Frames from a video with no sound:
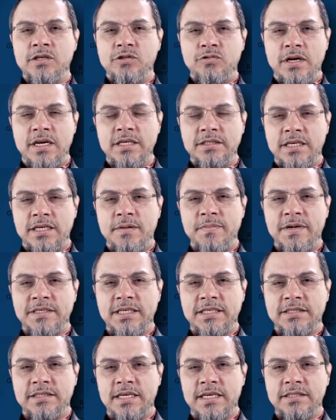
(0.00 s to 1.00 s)
suelen ser más
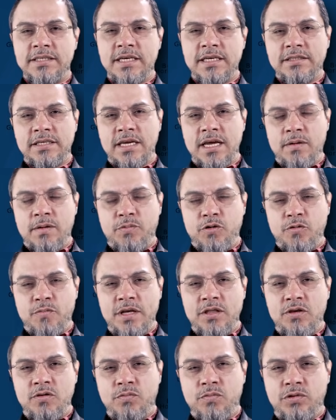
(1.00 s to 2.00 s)
extensas que el
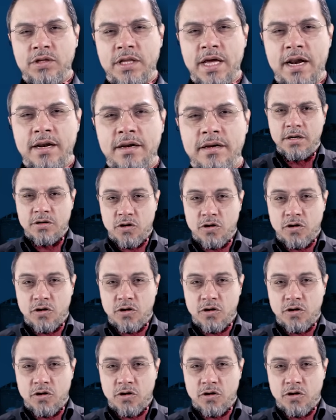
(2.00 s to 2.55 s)
promedio mundial.